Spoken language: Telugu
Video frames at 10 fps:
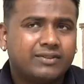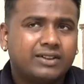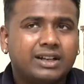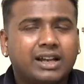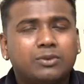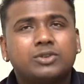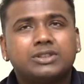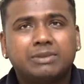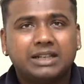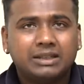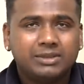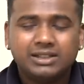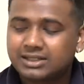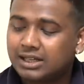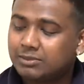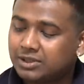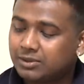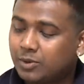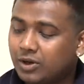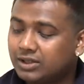డెఫినెట్లీ ఐ వాజ్ ఇన్ మై లిమిట్స్ కాకపోతే
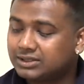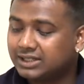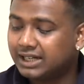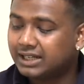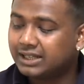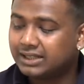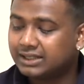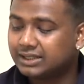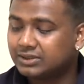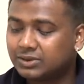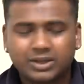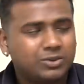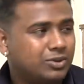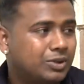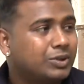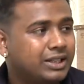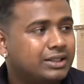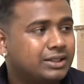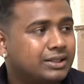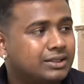పాయింట్స్ దాటినాయి అంతే సో ఐ కుడ్ డు
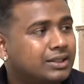ఎనీథింగ్